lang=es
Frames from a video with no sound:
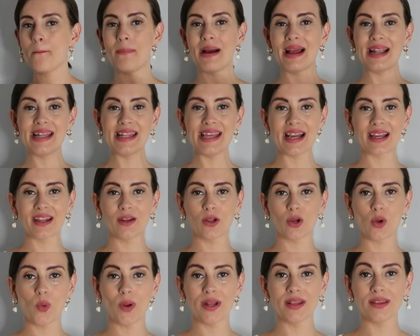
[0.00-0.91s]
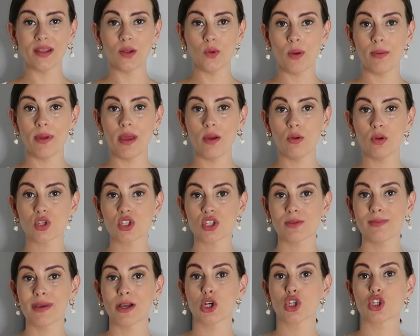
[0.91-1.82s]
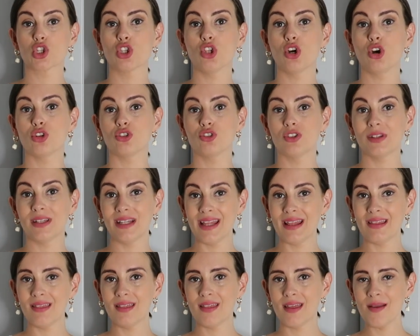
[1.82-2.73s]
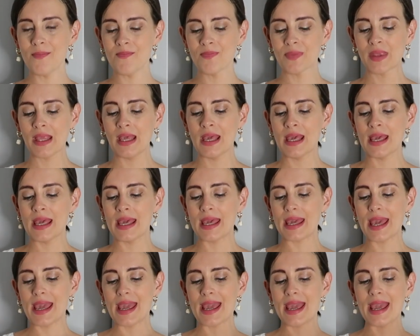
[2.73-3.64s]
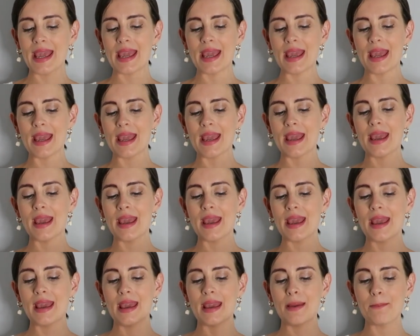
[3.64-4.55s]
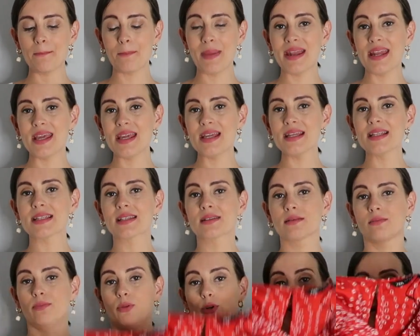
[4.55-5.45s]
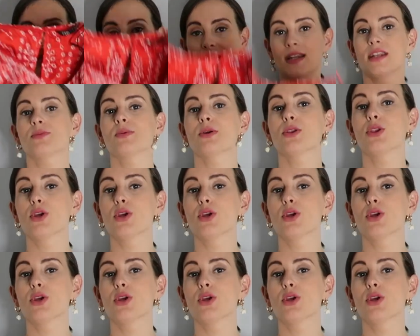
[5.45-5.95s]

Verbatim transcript: Valía creo que 49 euros y me costó 13 eh, veréis, porque estaréis